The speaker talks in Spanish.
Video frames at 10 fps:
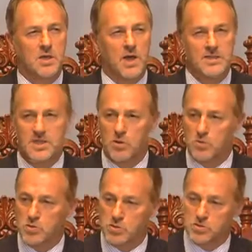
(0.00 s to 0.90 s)
Hace
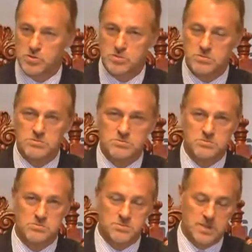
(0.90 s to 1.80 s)
algunos
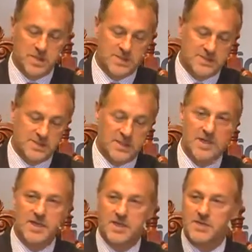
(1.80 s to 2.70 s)
días
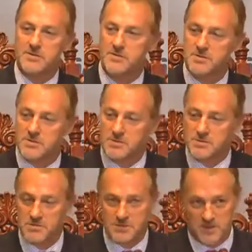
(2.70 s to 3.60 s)
atrás ya,
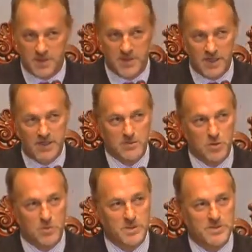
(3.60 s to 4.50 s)
Adrián
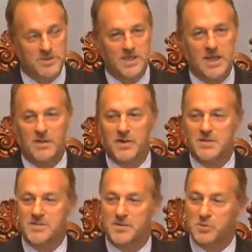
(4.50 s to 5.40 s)
nos presentaba
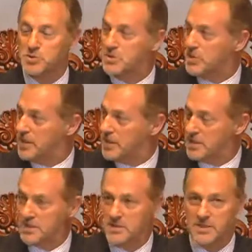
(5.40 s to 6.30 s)
esta
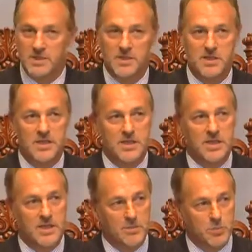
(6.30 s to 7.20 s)
posibilidad
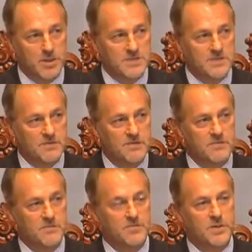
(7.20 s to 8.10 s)
que después
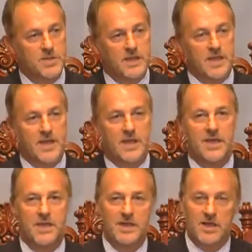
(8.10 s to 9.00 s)
fue
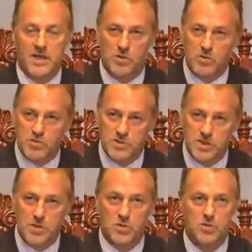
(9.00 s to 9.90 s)
trasladada al
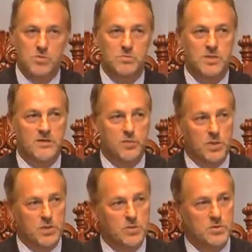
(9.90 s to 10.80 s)
Consejo
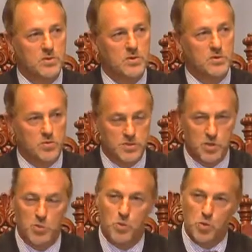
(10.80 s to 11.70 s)
Miraflorino y el
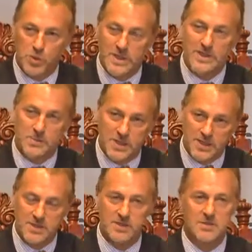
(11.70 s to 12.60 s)
Consejo por unanimidad